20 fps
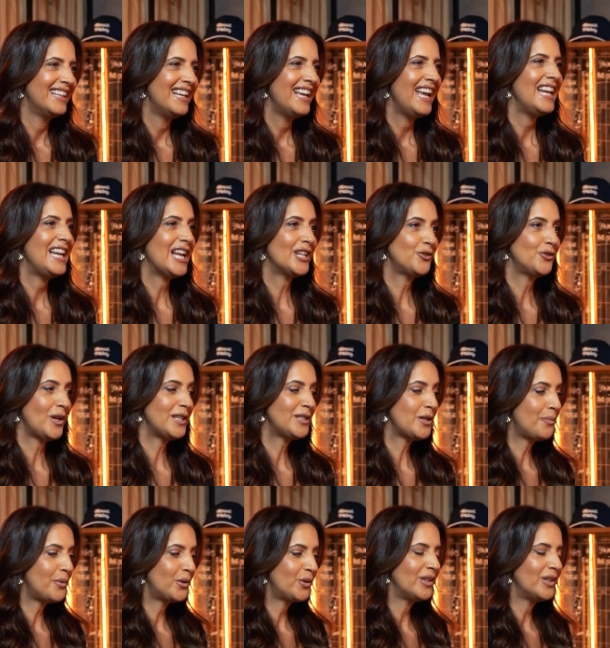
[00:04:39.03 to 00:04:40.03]
Ele achou essa
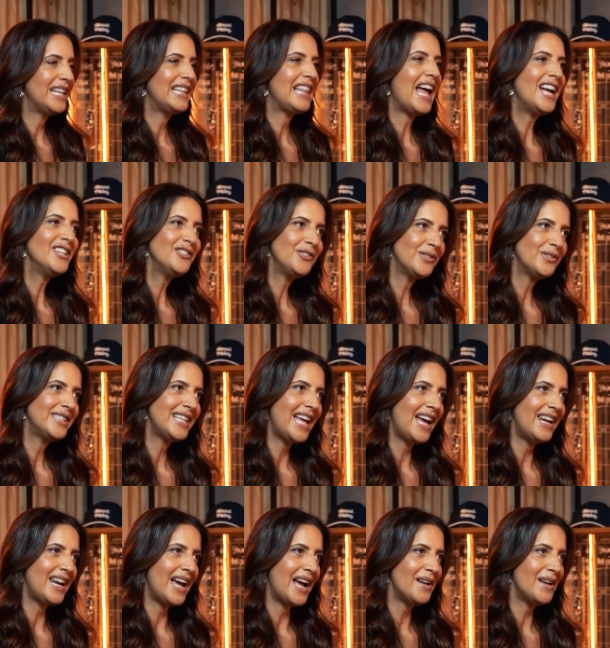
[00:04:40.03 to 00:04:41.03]
oportunidade no
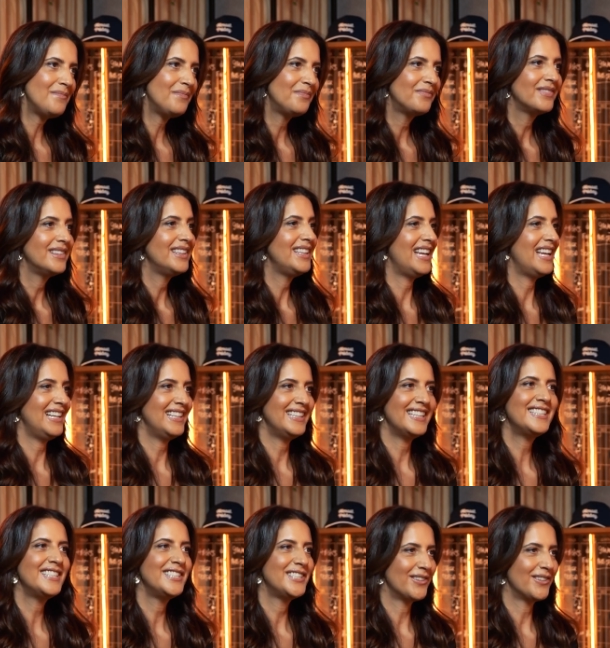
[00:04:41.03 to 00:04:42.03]
Ceará e ele
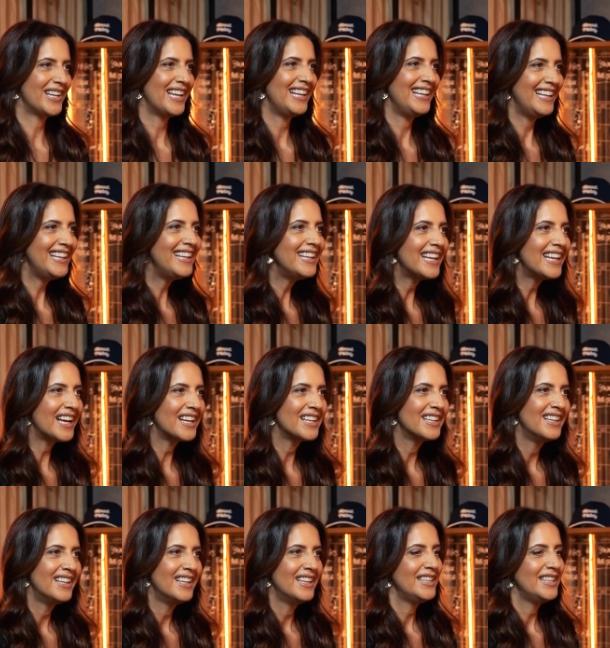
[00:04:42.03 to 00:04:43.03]
decidiu que ele ia.
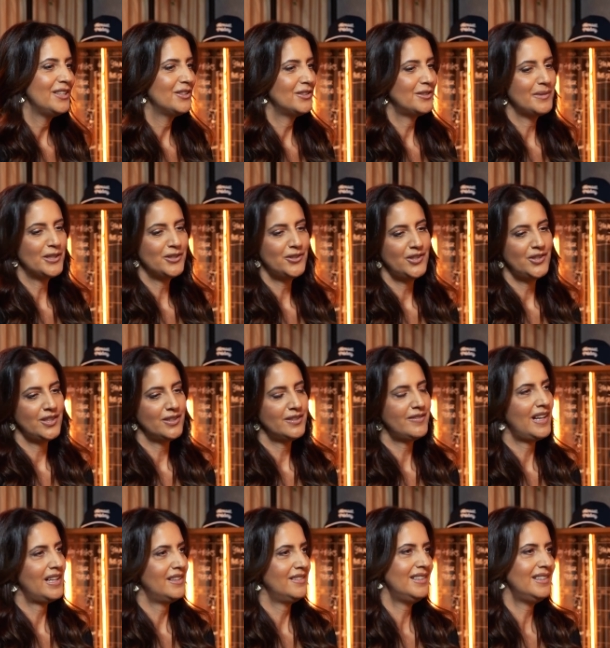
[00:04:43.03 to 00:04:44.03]
E os meus tios
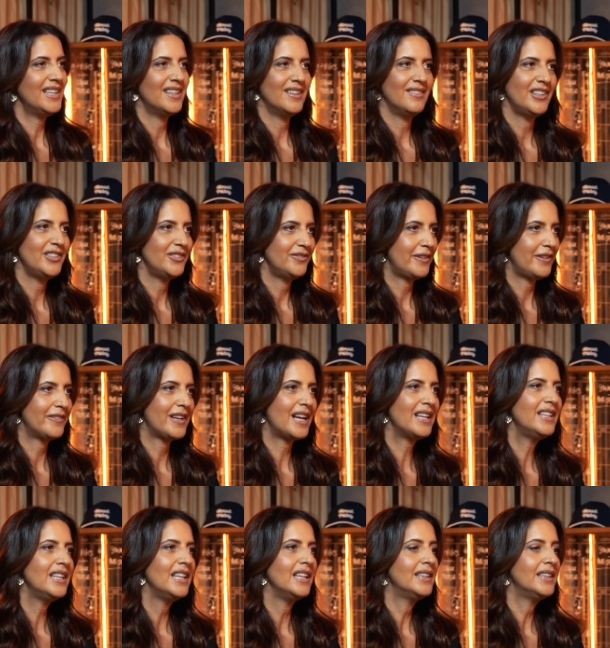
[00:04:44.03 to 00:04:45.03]
falaram: não, a gente vai ficar
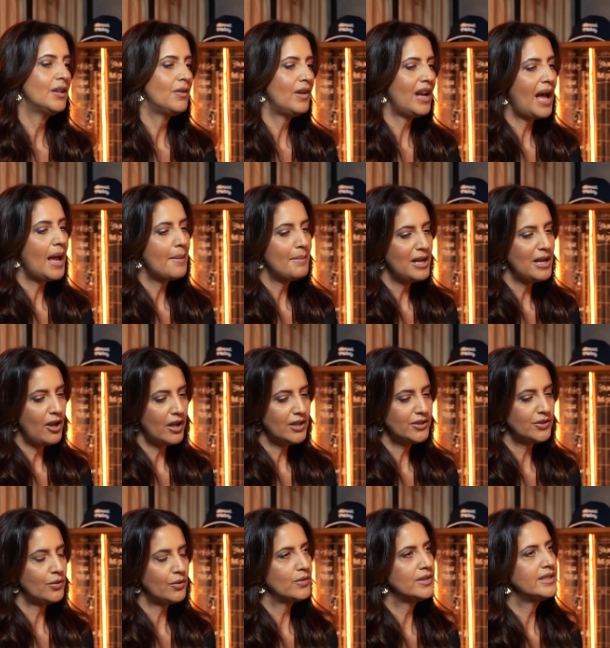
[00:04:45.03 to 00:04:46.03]
aqui. Então, a melhor
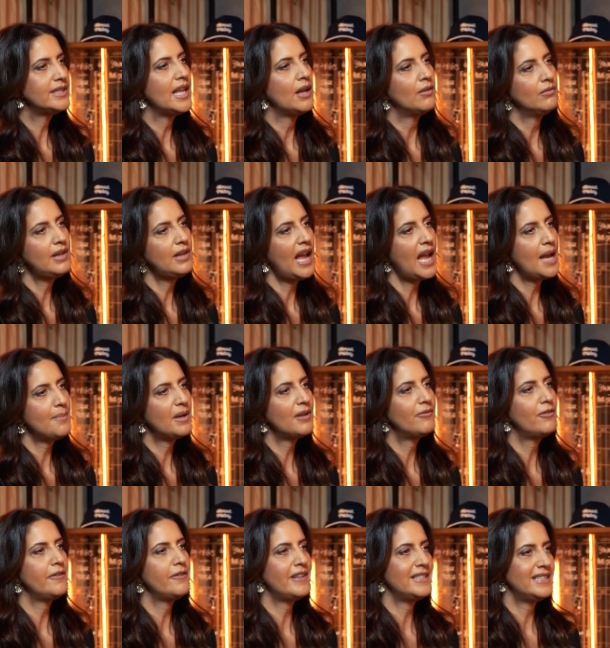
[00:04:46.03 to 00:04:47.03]
solução na época
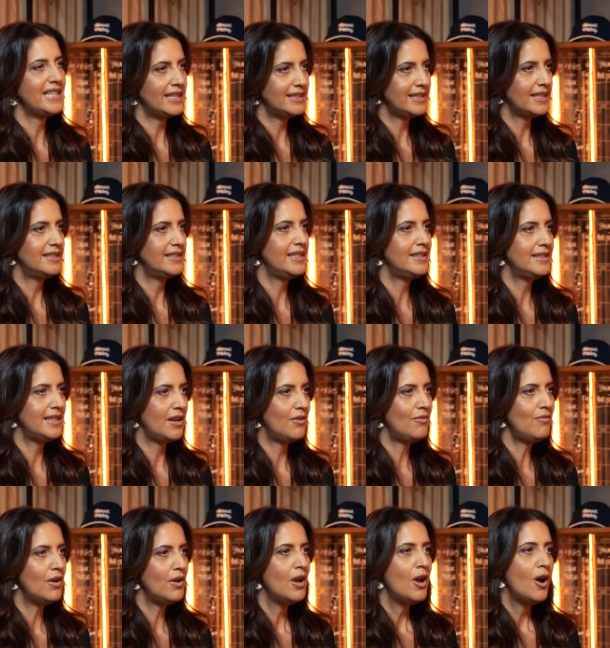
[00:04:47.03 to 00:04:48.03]
foi fazer essa
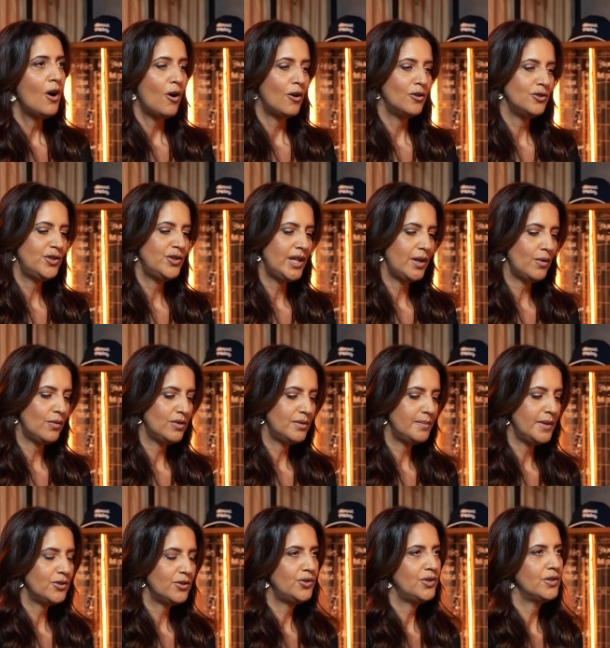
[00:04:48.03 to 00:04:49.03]
cisão, onde os
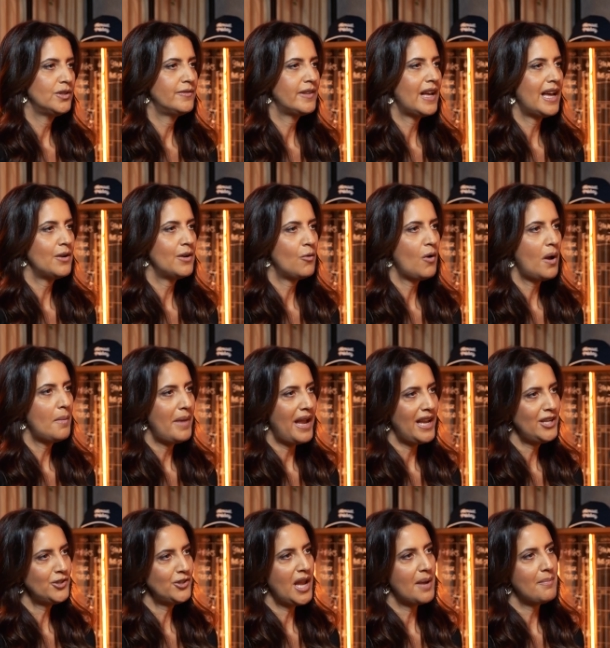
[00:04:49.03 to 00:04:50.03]
meus tios ficaram com a
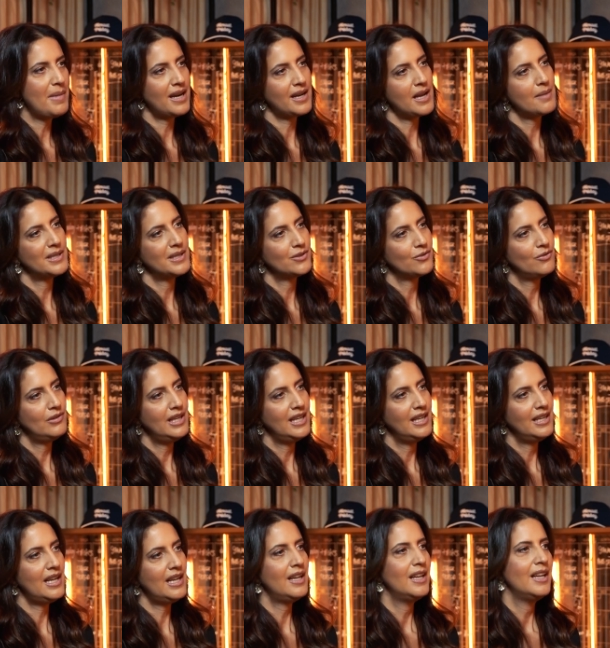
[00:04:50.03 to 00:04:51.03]
Mesh, que é a marca
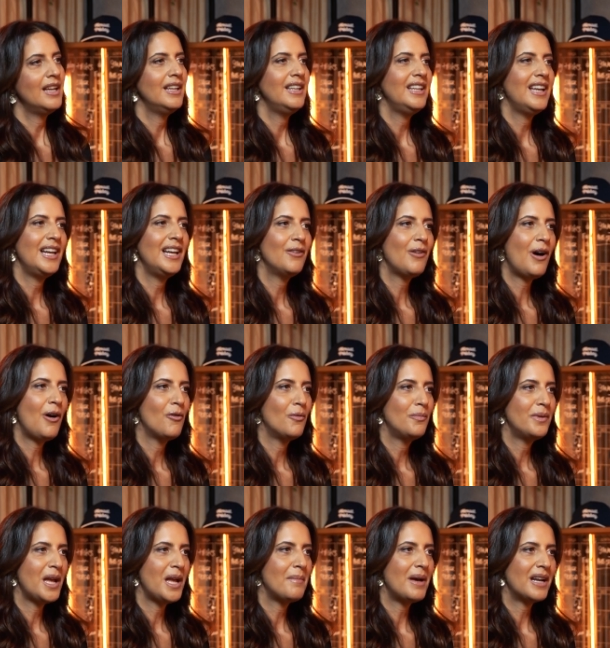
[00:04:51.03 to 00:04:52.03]
masculina, e ele com a roupa
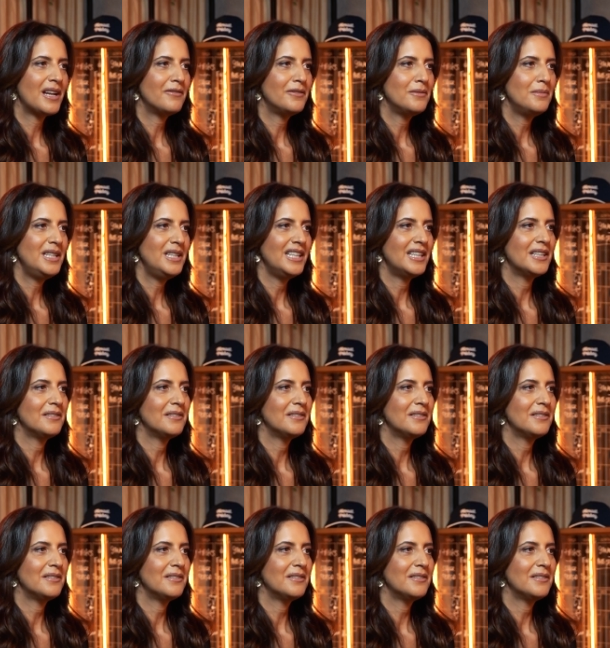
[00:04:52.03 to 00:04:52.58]
que é a marca feminina.